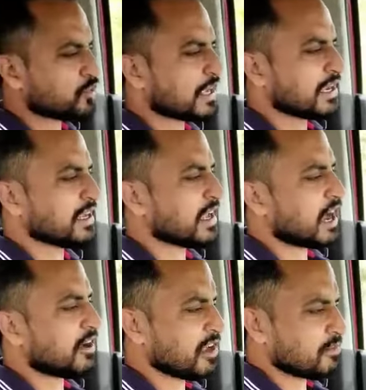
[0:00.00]
के लिए
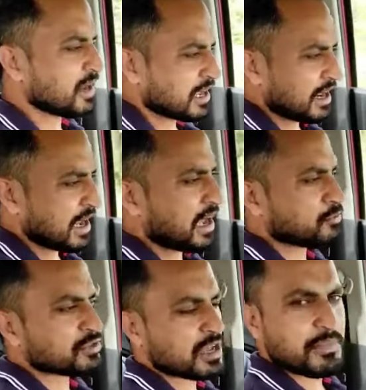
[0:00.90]
अवेलेबल कराया
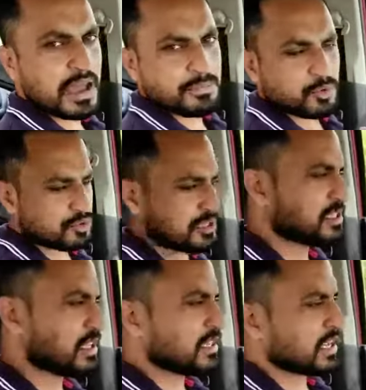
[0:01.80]
उसका मैं आपको दिल
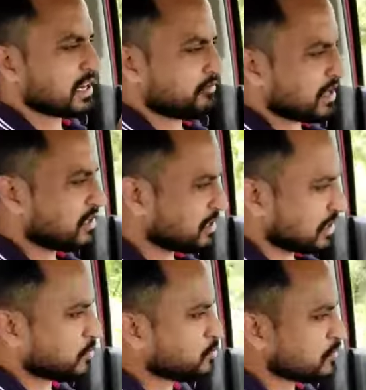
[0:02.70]
से धन्यवाद देता
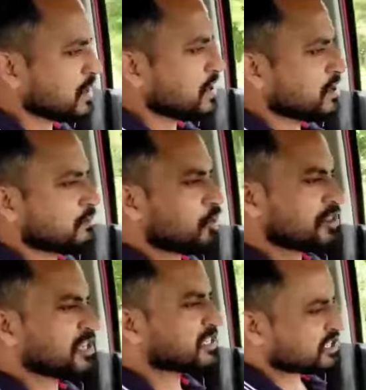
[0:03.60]
हूँ
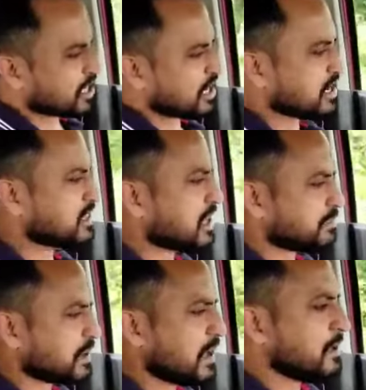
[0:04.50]
बहुत ही अच्छा खाना था
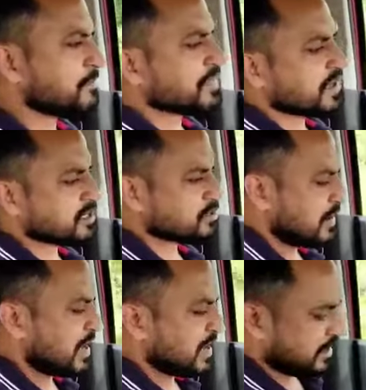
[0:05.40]
आपका
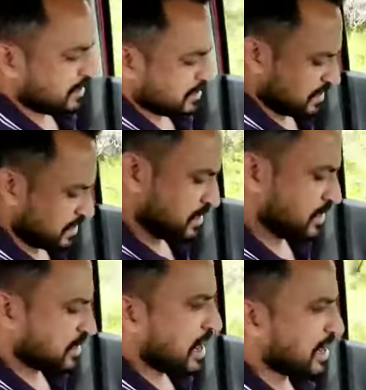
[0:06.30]

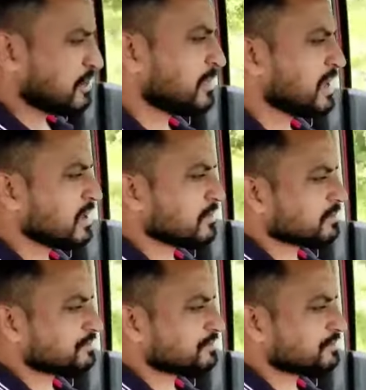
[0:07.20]
इसमें खाने में